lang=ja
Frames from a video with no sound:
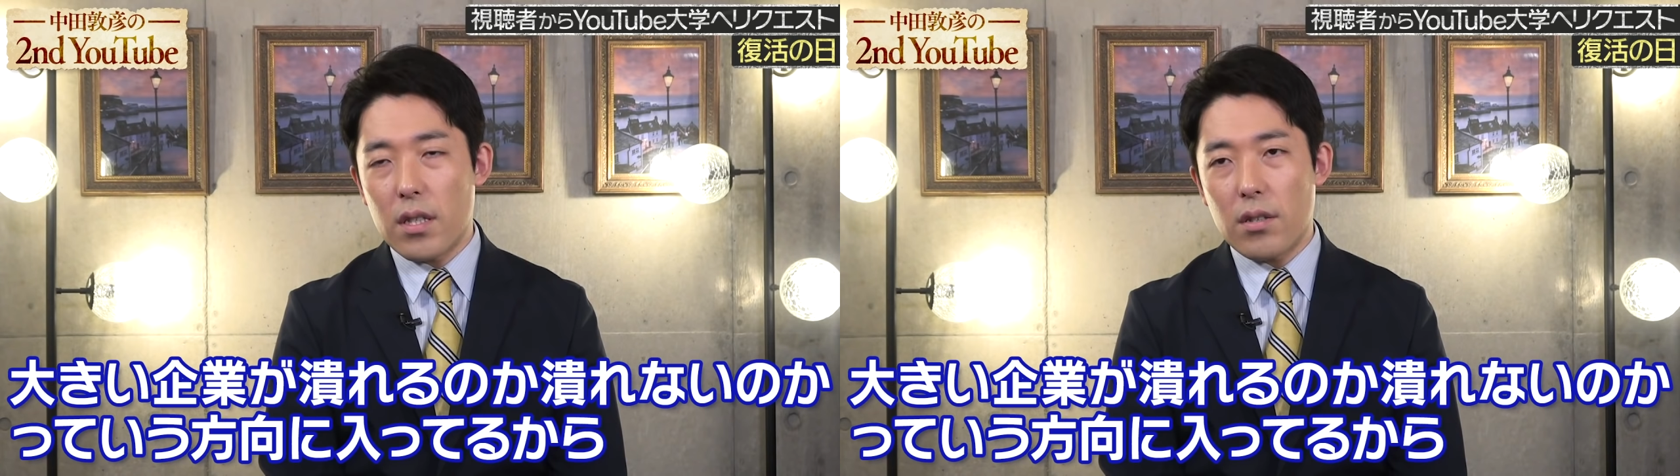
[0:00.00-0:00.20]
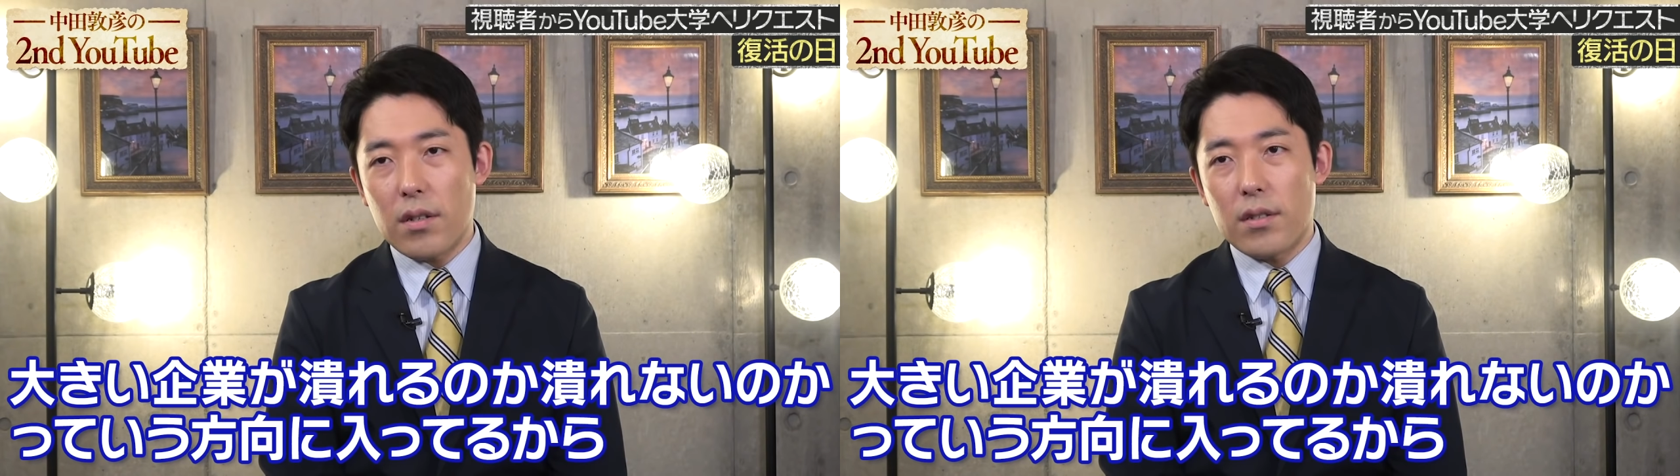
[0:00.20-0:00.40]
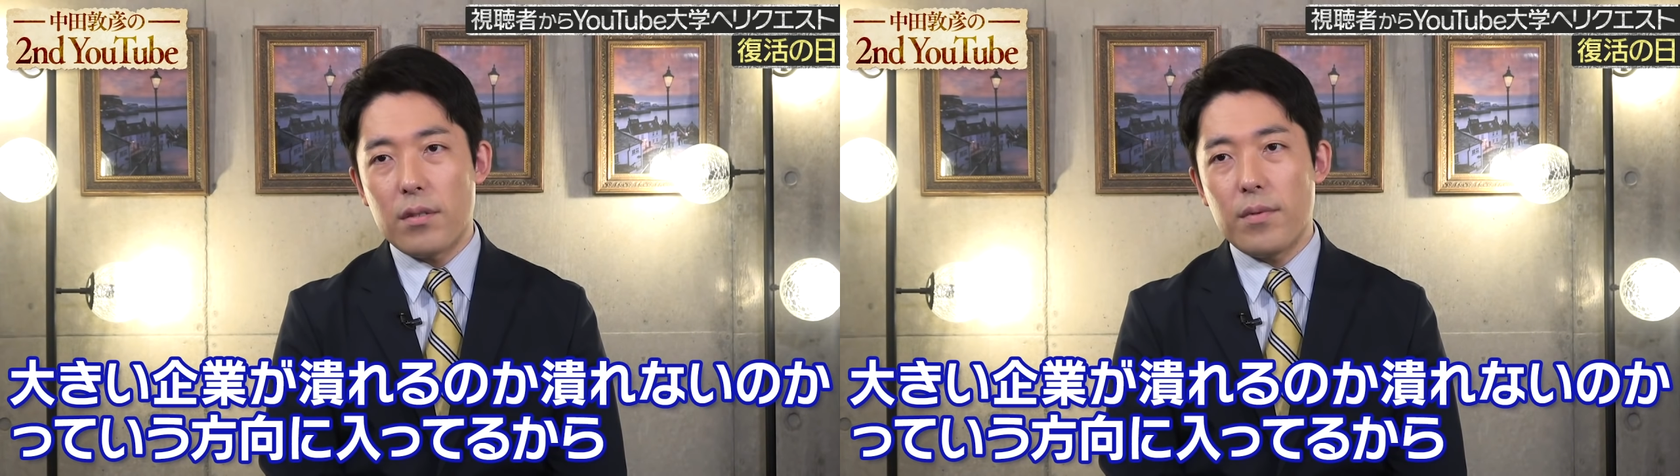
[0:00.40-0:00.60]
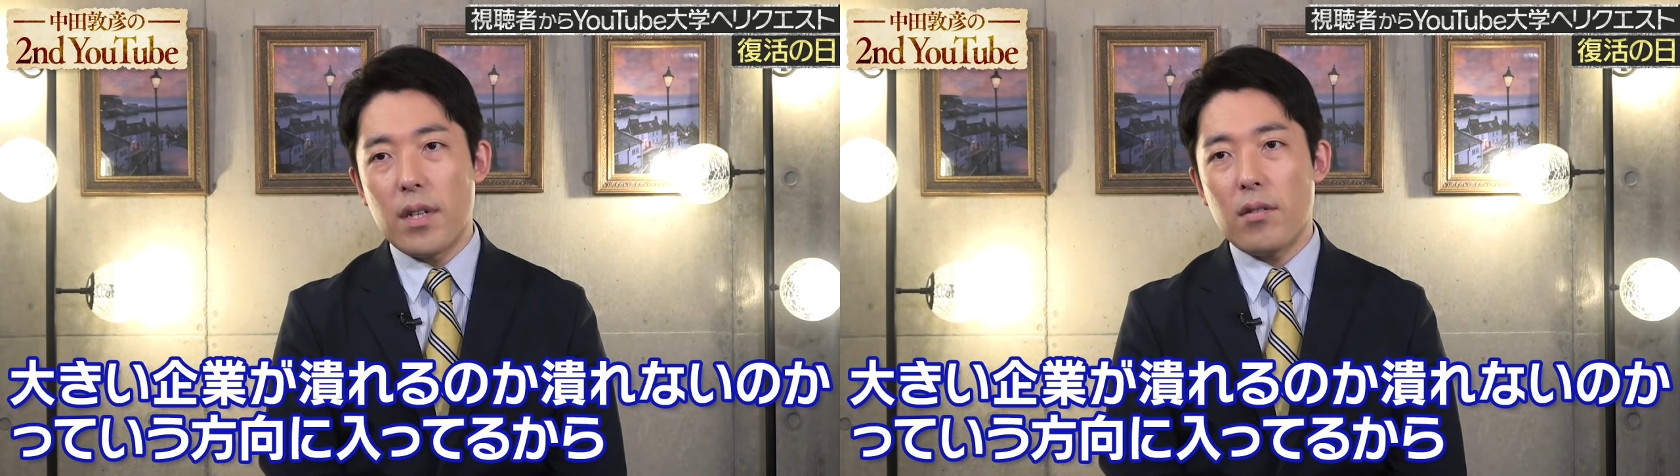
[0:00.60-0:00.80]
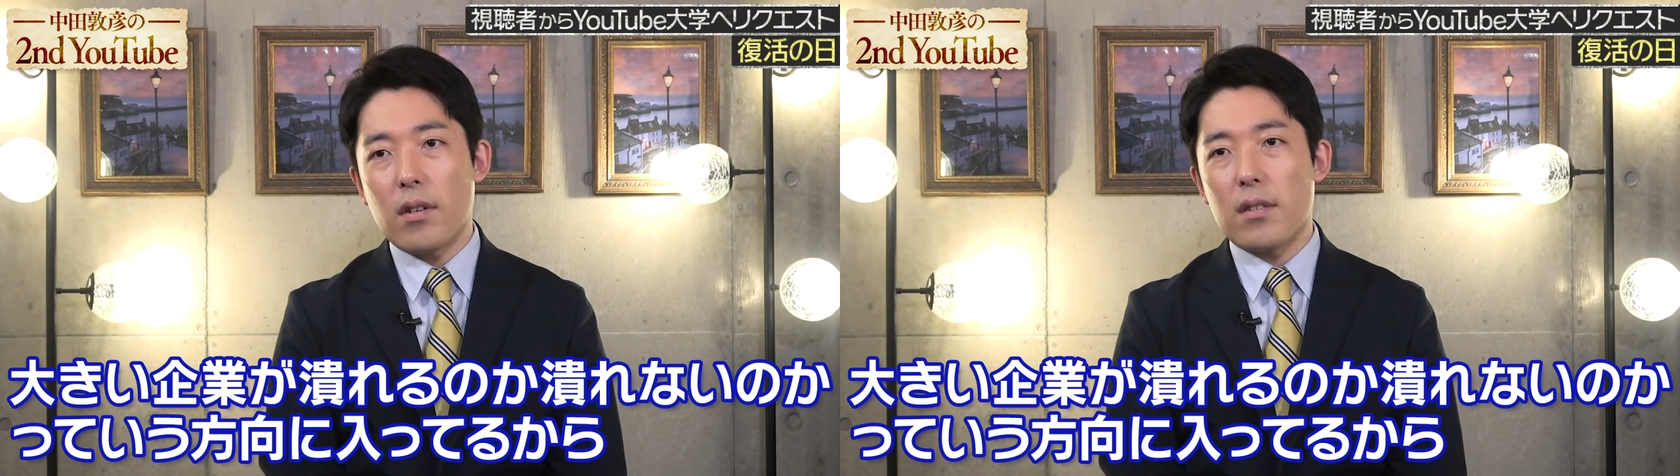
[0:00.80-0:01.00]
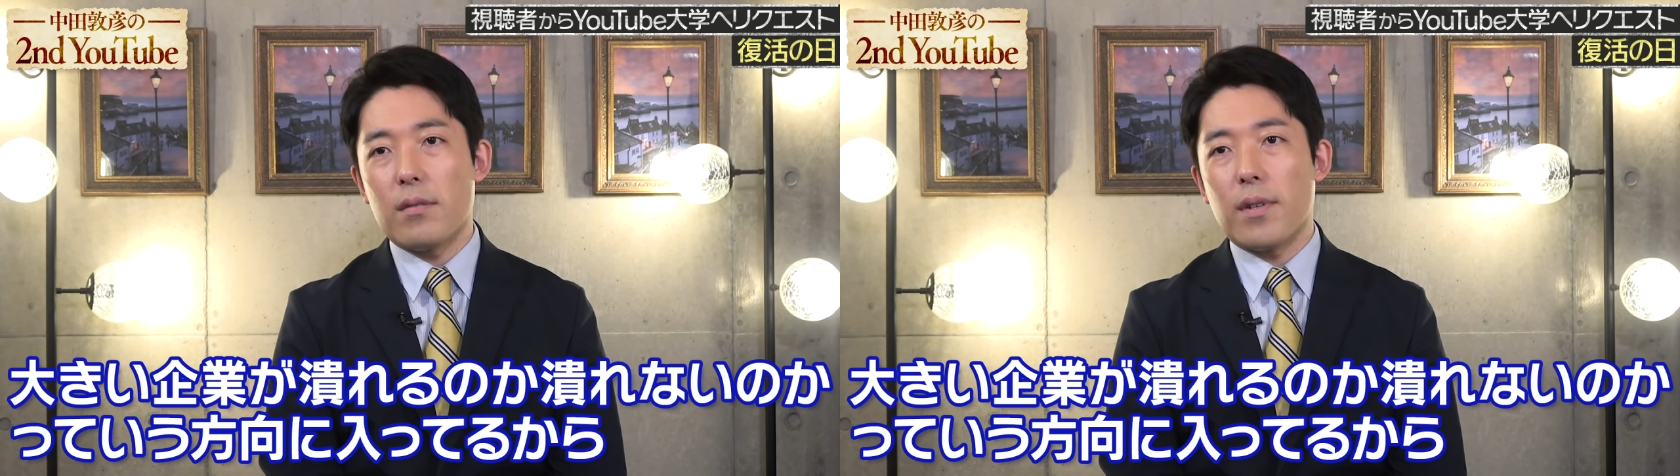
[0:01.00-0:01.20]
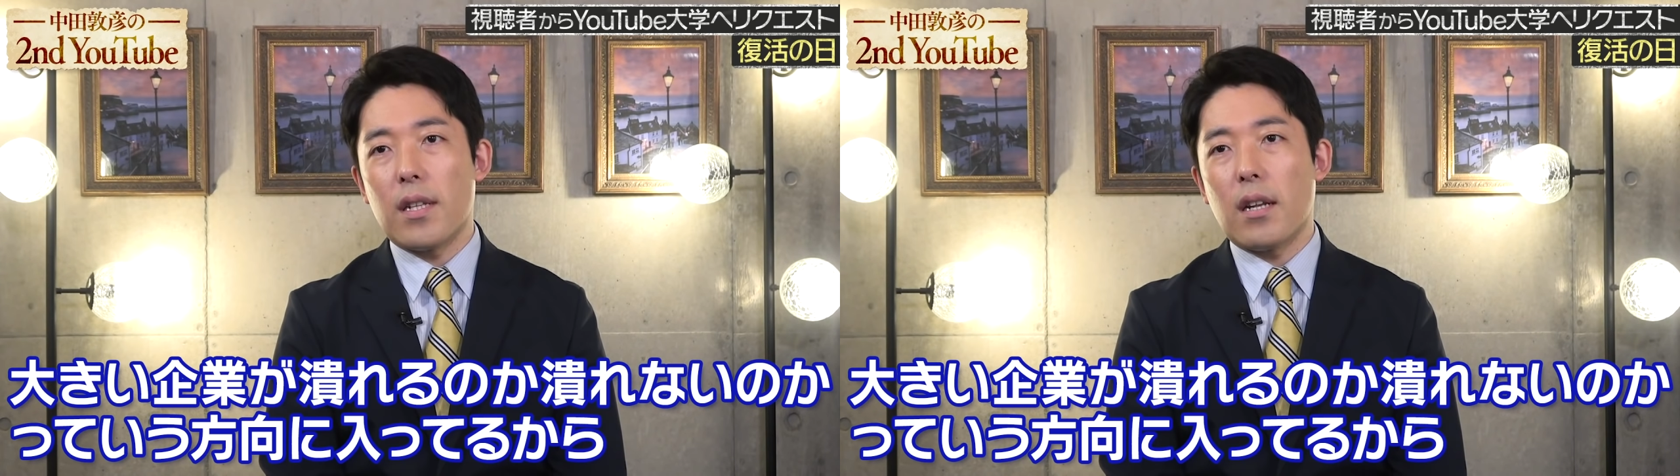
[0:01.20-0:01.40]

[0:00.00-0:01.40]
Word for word: い企業が潰れるのか潰れ